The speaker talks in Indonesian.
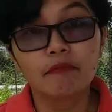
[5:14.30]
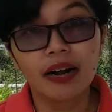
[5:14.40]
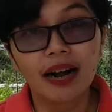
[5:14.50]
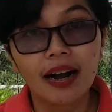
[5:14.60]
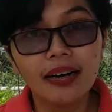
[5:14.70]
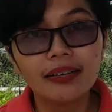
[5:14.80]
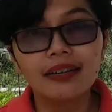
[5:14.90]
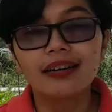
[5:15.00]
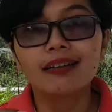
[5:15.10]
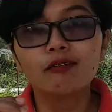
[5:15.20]
eh maka
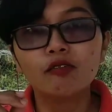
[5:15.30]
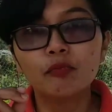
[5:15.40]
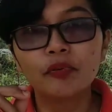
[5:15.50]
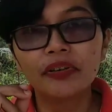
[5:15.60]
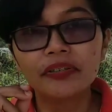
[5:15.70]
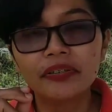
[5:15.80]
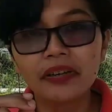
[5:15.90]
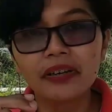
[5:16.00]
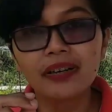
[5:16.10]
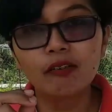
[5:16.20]
tu pungulit
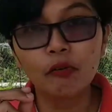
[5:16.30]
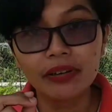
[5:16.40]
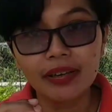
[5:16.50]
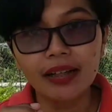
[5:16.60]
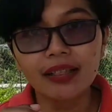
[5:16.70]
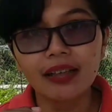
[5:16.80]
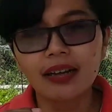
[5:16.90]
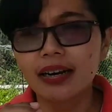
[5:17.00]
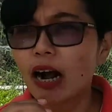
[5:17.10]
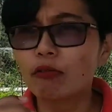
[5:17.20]
je goliat
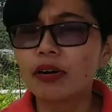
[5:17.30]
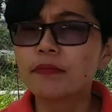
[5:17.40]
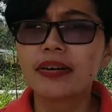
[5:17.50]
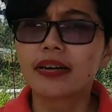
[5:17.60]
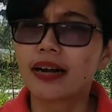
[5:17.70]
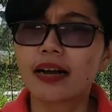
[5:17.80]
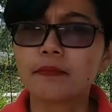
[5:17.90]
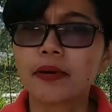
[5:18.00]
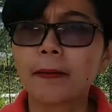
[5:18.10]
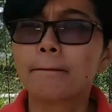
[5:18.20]
tahu lembiar
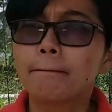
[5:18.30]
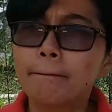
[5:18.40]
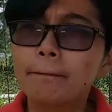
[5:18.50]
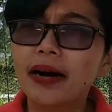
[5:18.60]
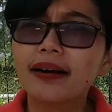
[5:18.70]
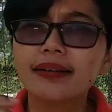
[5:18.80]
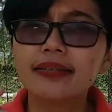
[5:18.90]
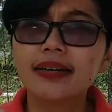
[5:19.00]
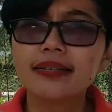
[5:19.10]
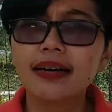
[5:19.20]
kaipe eh. pak
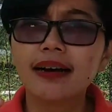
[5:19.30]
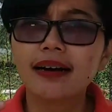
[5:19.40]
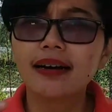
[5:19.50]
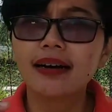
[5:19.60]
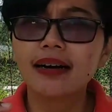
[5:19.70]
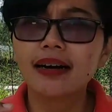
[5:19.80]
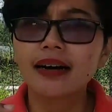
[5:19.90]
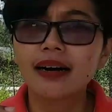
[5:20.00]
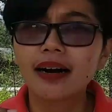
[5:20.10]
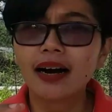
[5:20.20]
na saja
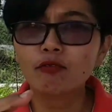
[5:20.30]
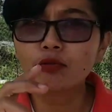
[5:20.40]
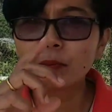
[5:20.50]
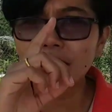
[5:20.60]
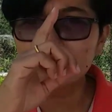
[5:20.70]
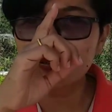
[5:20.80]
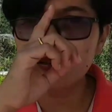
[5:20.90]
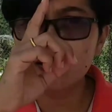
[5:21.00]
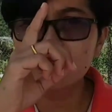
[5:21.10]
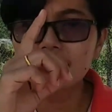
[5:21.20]
alu tepat
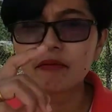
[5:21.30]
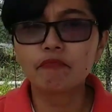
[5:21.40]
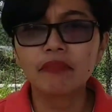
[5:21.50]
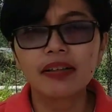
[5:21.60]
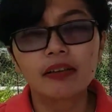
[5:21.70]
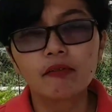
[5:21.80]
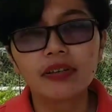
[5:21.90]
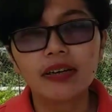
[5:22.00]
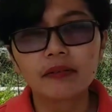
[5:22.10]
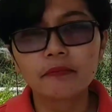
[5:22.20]
sasaran mati
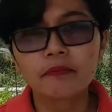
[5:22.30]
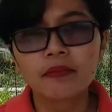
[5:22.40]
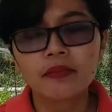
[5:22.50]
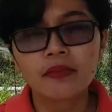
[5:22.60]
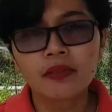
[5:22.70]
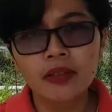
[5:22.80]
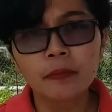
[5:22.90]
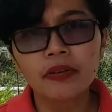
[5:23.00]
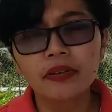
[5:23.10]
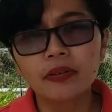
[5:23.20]
goliat
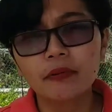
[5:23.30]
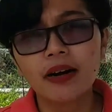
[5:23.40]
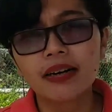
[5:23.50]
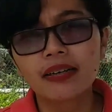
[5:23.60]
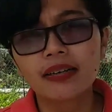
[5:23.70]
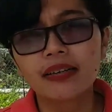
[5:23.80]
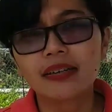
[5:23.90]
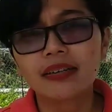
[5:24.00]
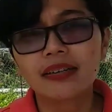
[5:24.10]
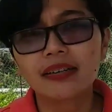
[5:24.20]
tapi genduari
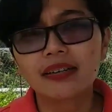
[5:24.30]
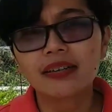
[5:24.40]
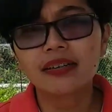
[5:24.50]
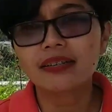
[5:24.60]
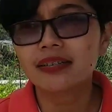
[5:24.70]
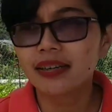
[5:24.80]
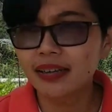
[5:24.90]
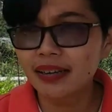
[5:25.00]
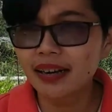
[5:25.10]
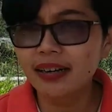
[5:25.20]
kenca
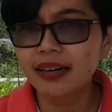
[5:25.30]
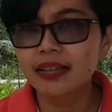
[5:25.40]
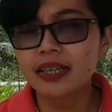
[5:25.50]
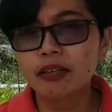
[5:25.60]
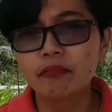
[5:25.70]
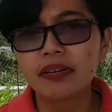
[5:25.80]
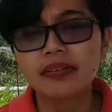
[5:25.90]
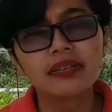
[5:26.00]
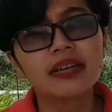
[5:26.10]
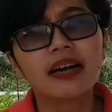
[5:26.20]
ia yang kat kendi
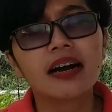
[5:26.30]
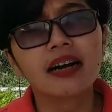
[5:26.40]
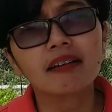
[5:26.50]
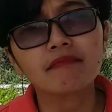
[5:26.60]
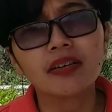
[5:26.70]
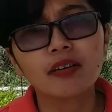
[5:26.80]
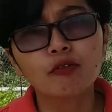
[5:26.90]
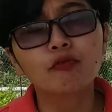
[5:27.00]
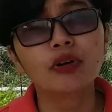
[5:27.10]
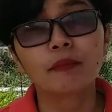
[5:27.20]
bata je ah, angkat
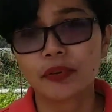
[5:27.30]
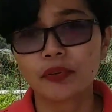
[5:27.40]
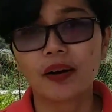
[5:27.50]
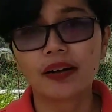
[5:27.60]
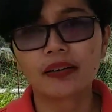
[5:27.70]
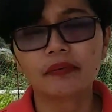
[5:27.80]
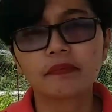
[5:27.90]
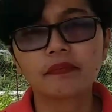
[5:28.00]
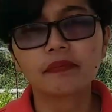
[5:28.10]
turah persoalan